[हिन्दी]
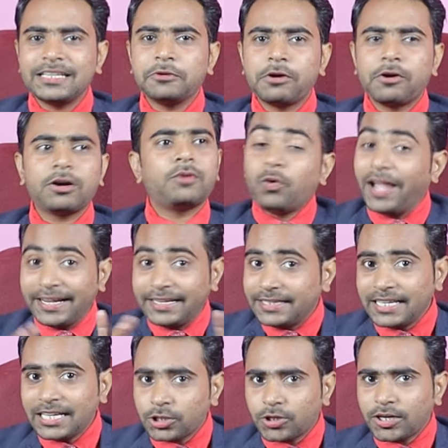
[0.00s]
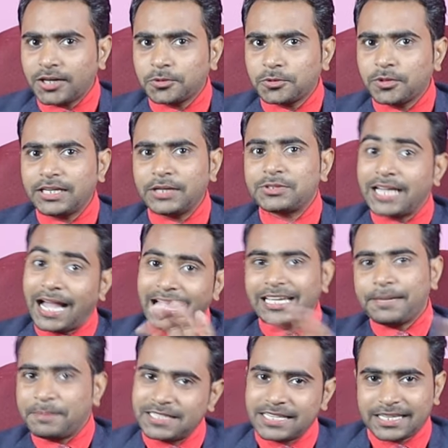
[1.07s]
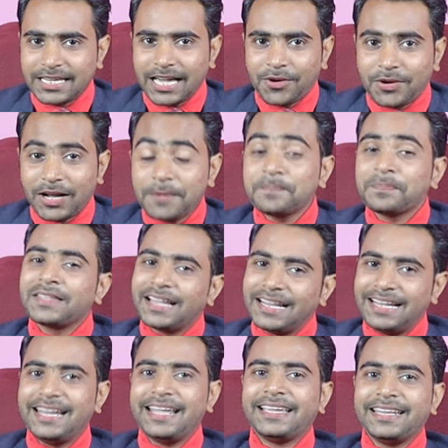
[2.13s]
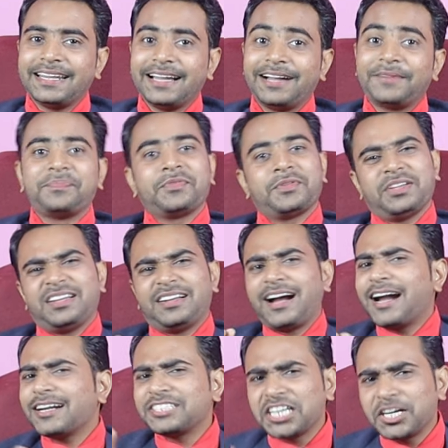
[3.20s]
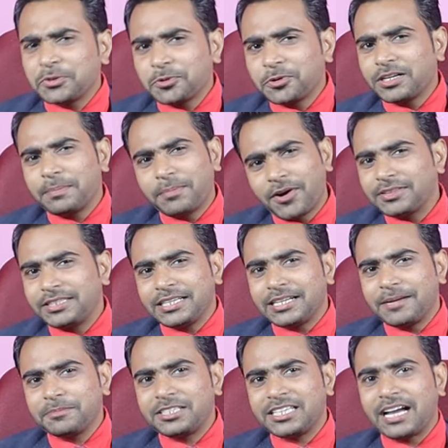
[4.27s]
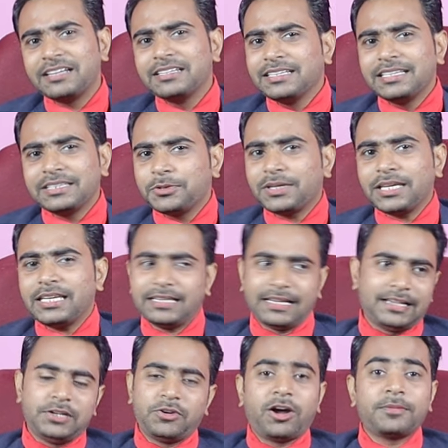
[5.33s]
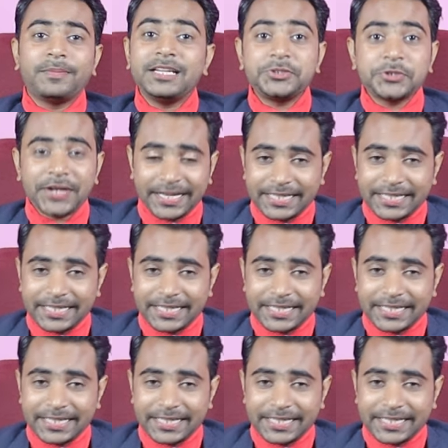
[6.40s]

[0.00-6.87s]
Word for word: नहीं हुआ वो एडिटिंग के दौरान उन्होंने उसे आगे पीछे किया होगा लेकिन हाँ काट छट उन्होंने बहुत ही कम किया क्योंकि नॉर्मली जो